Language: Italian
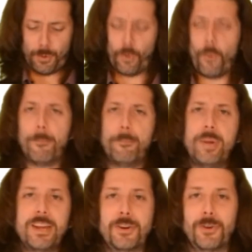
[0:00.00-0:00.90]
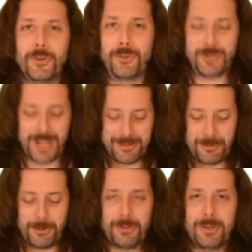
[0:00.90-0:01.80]
un piccolo
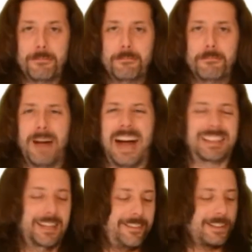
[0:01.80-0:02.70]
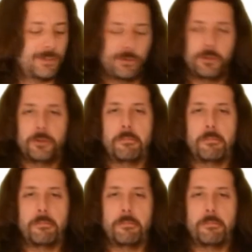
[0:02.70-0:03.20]
oggetto attraverso